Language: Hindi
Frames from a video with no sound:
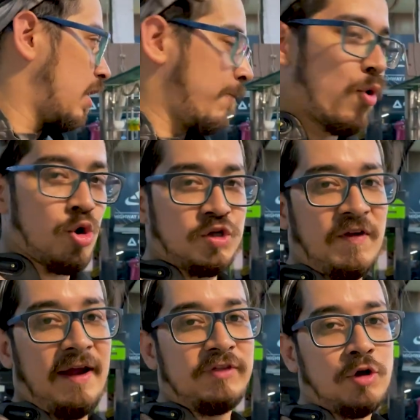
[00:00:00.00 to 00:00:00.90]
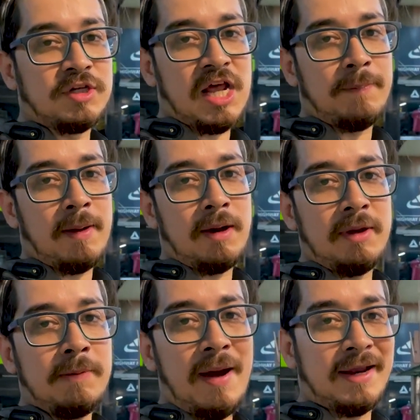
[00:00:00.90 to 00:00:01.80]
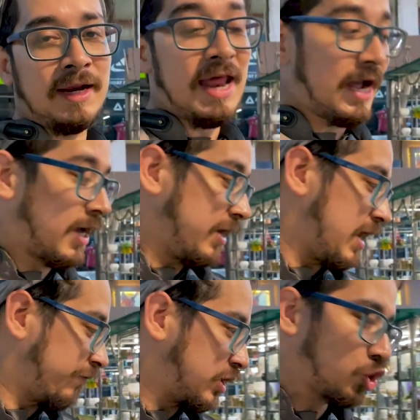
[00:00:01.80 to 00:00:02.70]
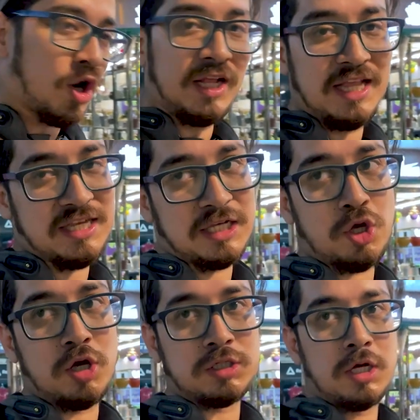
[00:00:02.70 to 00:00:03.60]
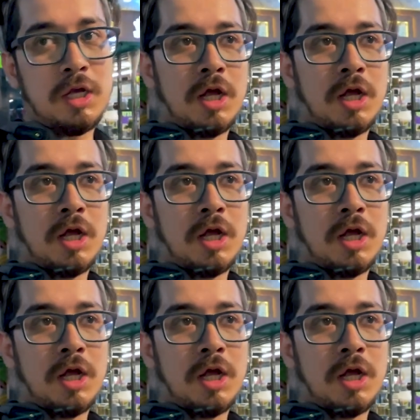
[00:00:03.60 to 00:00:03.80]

पोस्ट फाइव थाउजेंड आर पी एम ना मेरी बाइक ना लैग कर रही है आपका स्टॉलिंग डेस एग्जॉस्ट